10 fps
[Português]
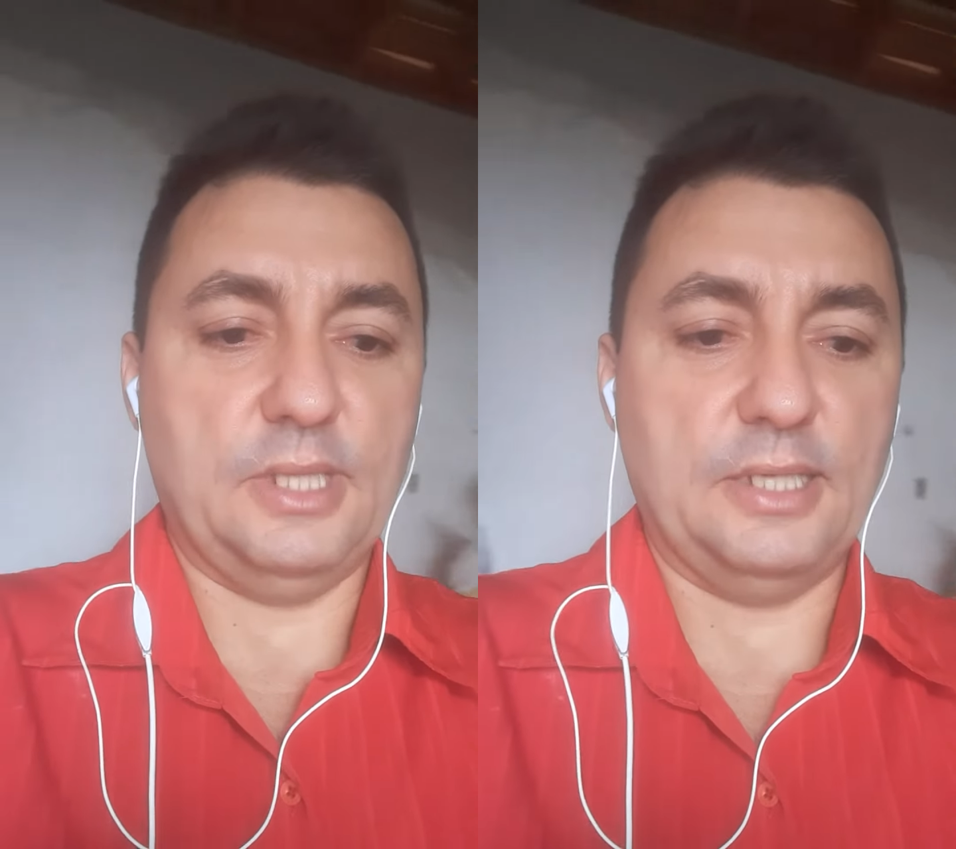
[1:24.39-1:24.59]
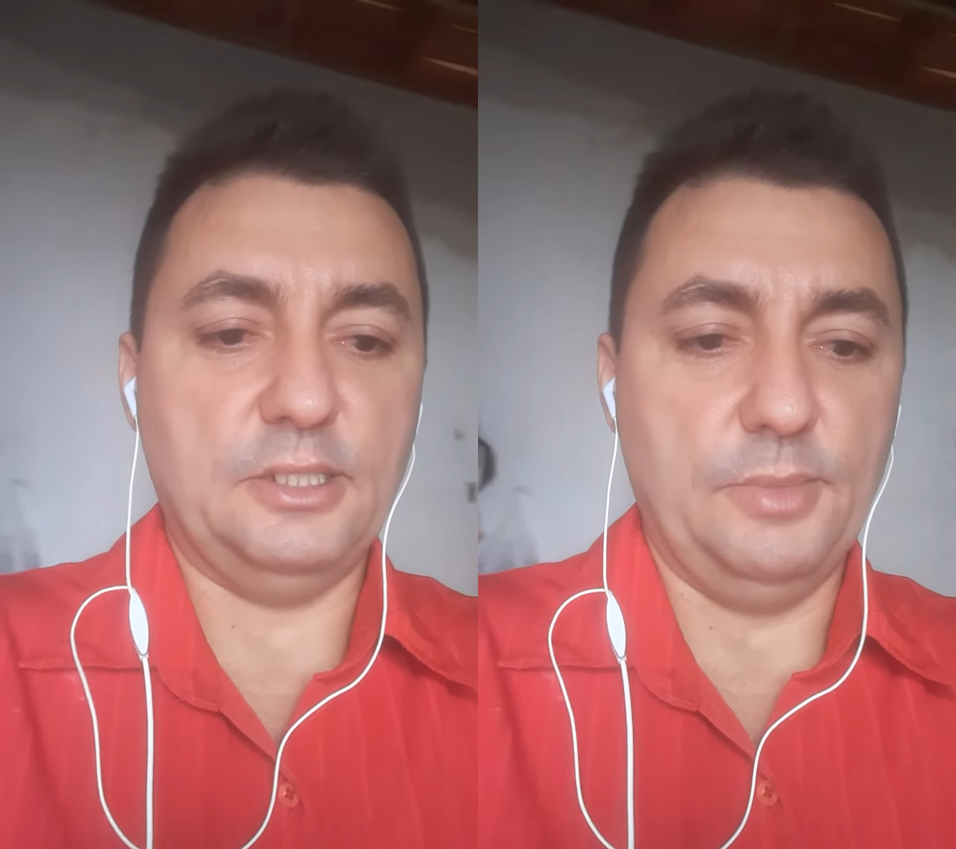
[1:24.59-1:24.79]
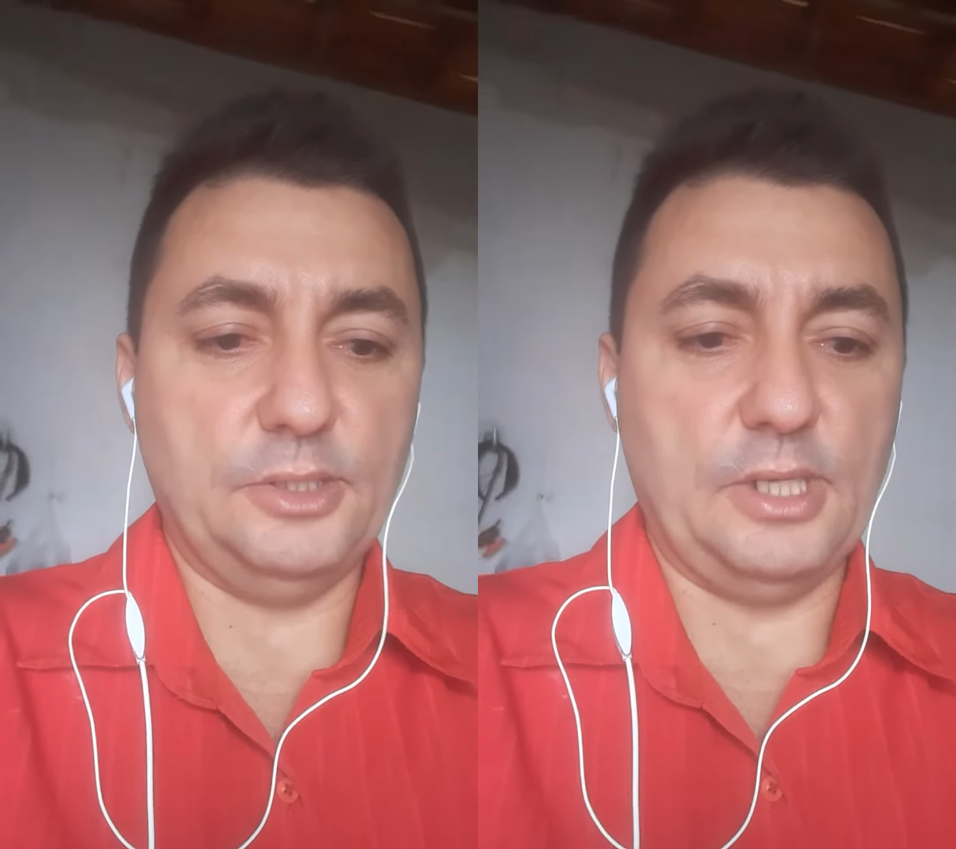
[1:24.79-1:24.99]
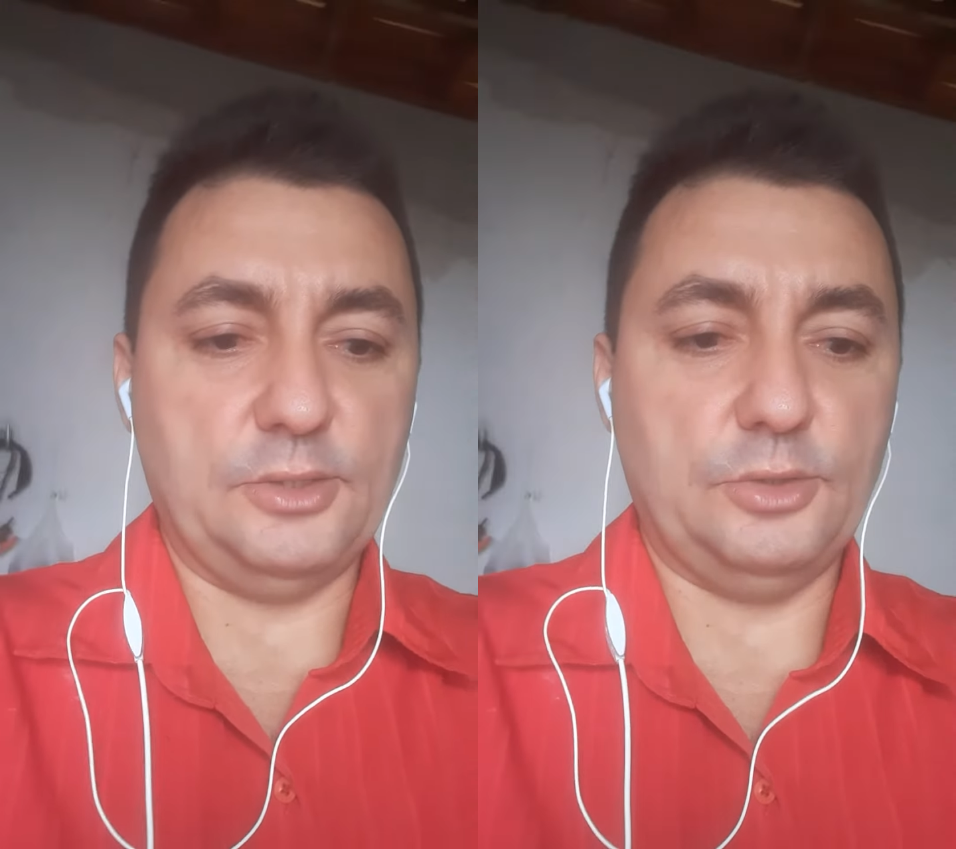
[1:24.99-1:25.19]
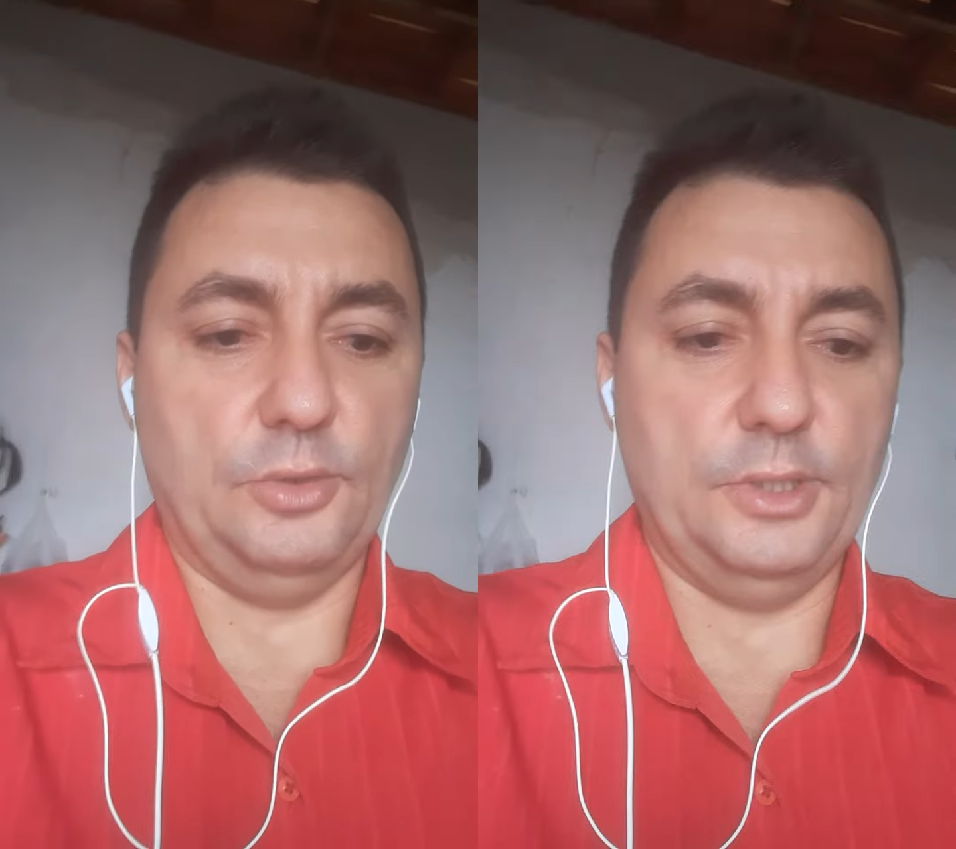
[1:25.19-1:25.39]
nas
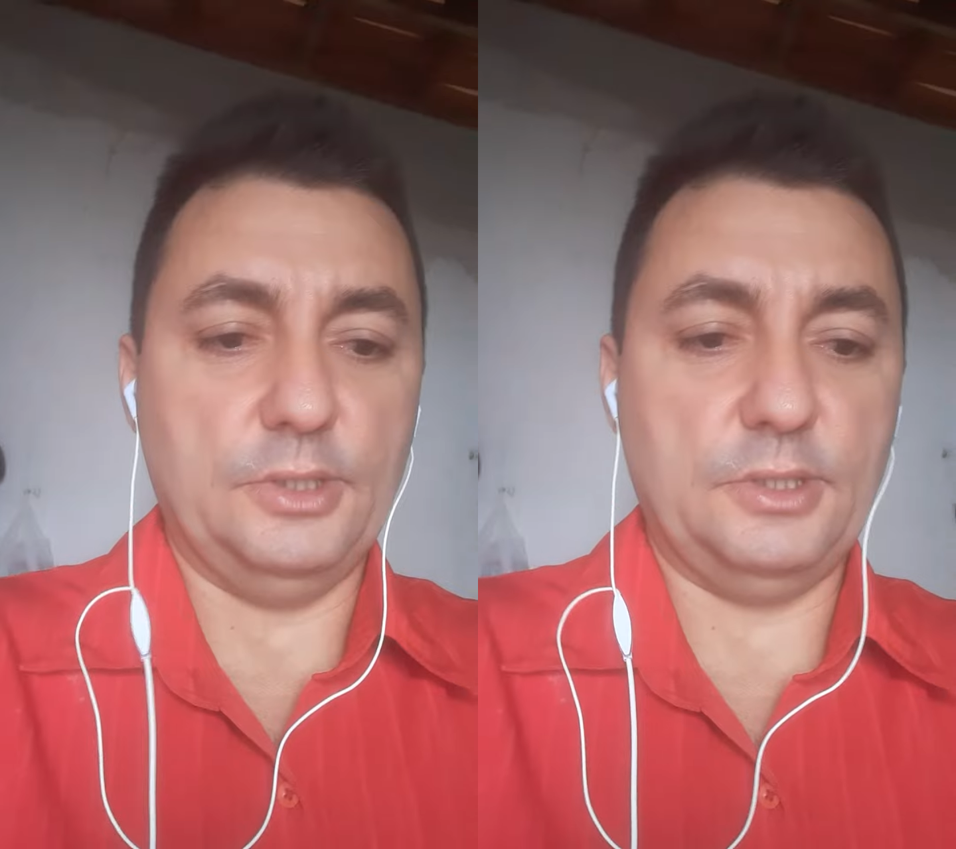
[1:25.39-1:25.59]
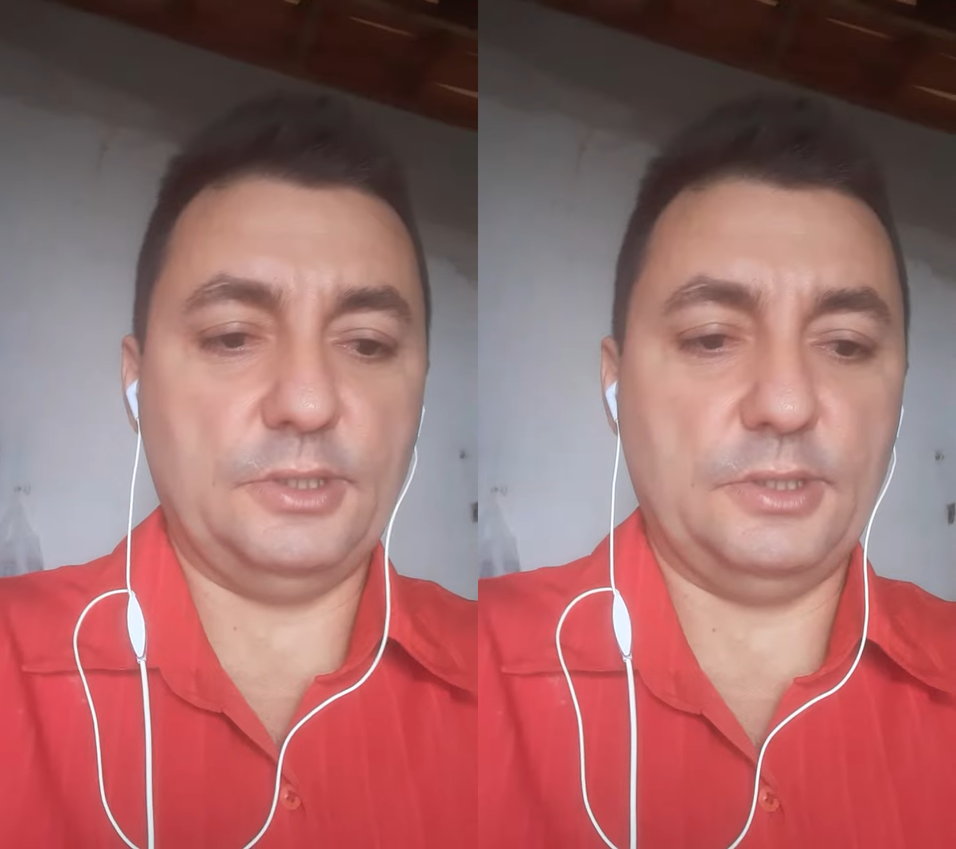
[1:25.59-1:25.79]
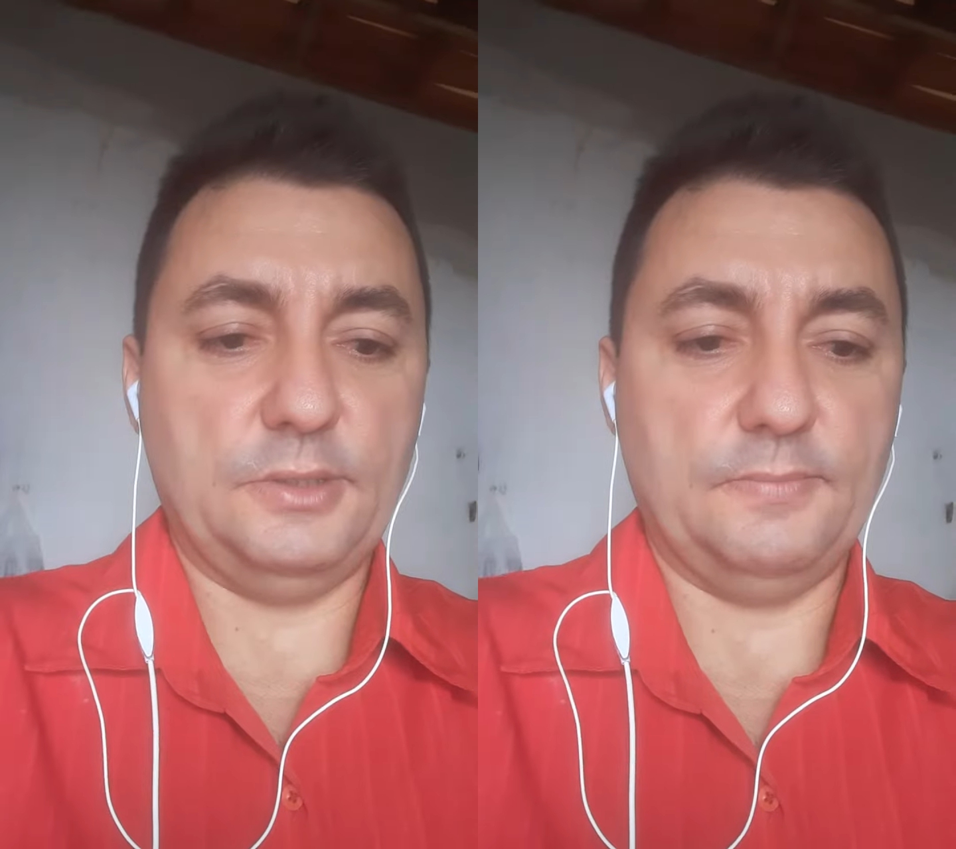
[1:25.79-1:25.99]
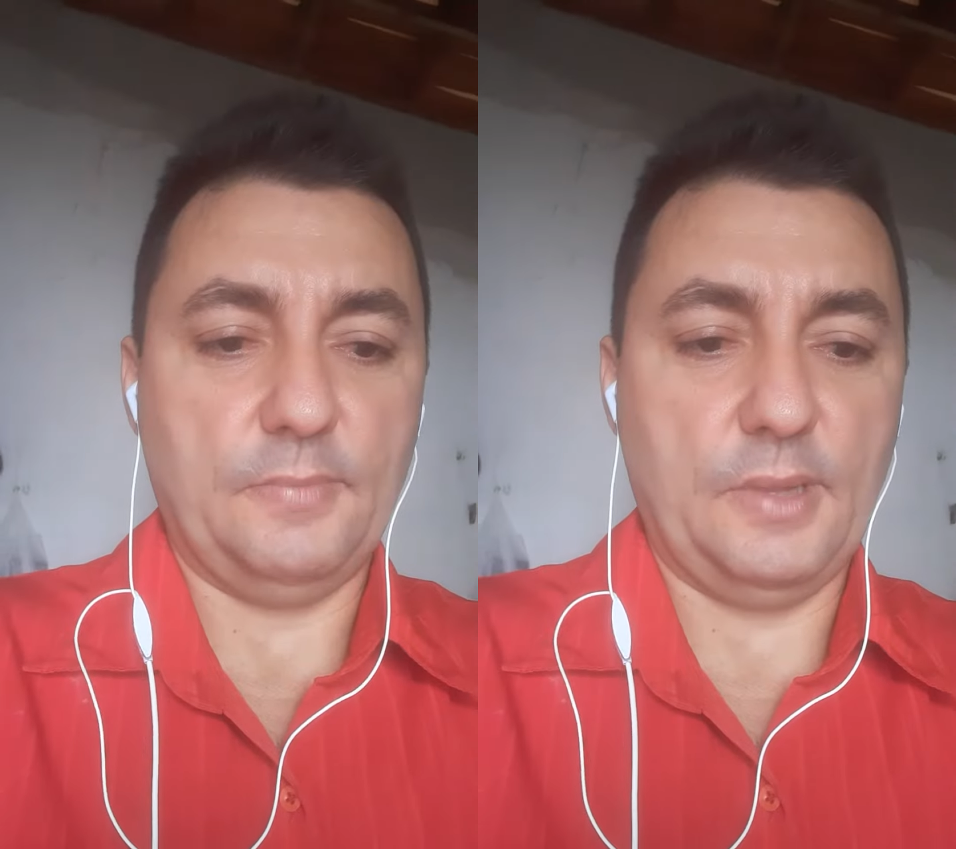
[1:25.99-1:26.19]
imediações,